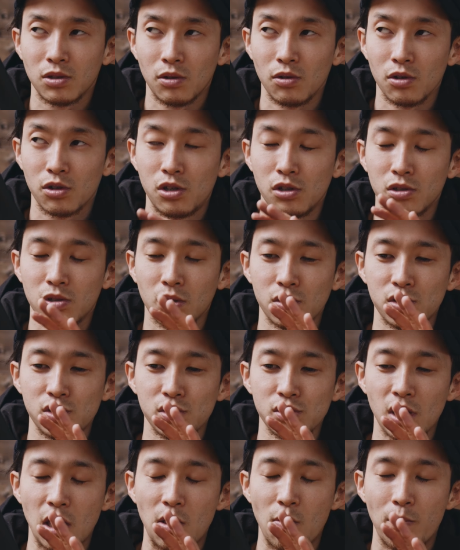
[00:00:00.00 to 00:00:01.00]
その急速
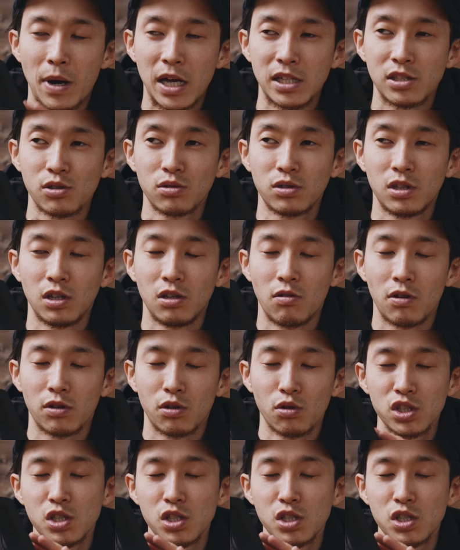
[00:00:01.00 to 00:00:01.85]
充電の場所っていうのはど